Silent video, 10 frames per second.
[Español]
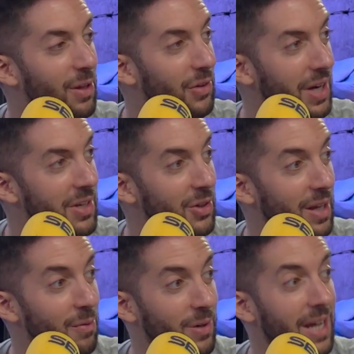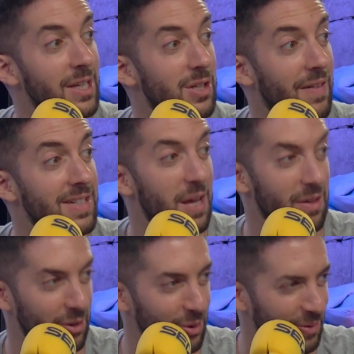entre ellos de, ¿qué, has dicho? ¿Qué vas a
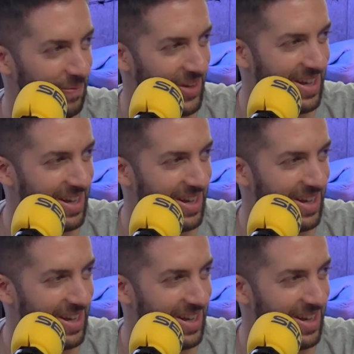decir tú? Claro.